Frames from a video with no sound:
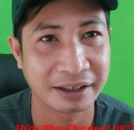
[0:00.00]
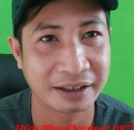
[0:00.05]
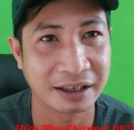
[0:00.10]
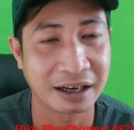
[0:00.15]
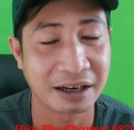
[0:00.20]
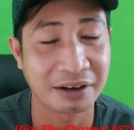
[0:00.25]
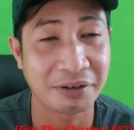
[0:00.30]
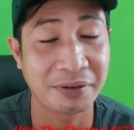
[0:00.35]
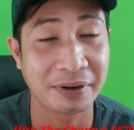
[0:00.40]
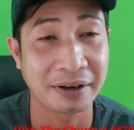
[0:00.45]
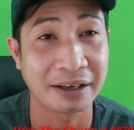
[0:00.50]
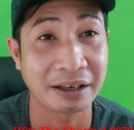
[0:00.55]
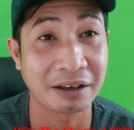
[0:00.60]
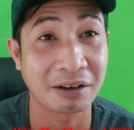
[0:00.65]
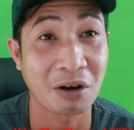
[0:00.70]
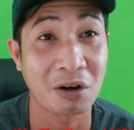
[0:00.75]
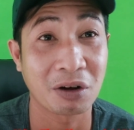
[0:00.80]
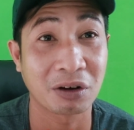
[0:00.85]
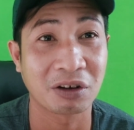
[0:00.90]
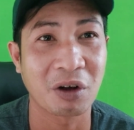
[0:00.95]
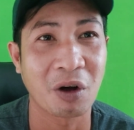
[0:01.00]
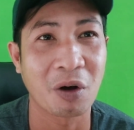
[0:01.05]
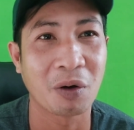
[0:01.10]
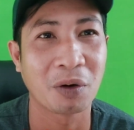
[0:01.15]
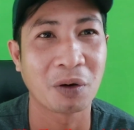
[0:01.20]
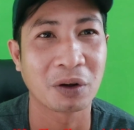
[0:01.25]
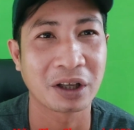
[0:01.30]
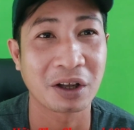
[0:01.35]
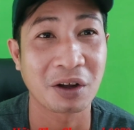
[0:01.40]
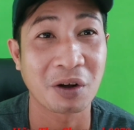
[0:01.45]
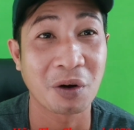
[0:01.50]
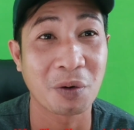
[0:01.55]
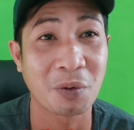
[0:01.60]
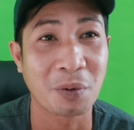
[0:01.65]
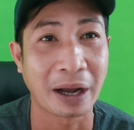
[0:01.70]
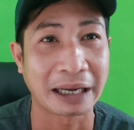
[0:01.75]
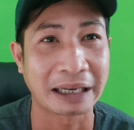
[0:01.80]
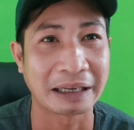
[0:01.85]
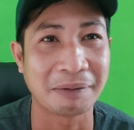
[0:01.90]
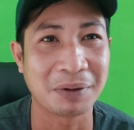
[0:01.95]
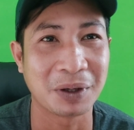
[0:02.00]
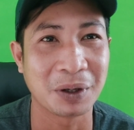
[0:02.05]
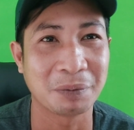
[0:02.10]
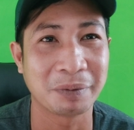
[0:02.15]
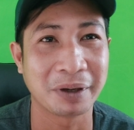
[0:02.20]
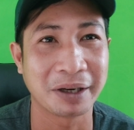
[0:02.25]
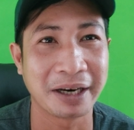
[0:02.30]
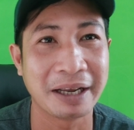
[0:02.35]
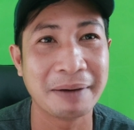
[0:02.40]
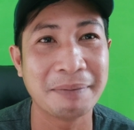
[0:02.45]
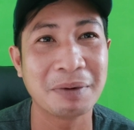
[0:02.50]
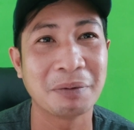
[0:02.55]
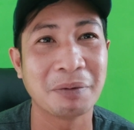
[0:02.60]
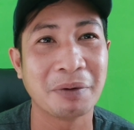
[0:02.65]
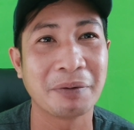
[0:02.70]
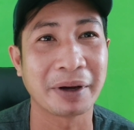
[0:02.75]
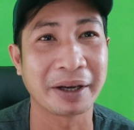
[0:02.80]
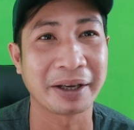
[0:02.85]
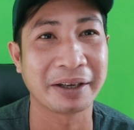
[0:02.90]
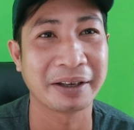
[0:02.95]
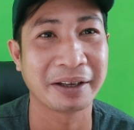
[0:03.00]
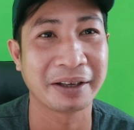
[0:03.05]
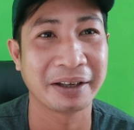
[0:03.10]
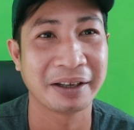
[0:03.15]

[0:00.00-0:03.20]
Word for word: Đó, quý vị thấy con cô cái cô Hoàng Kim Dung này điếm không quý vị?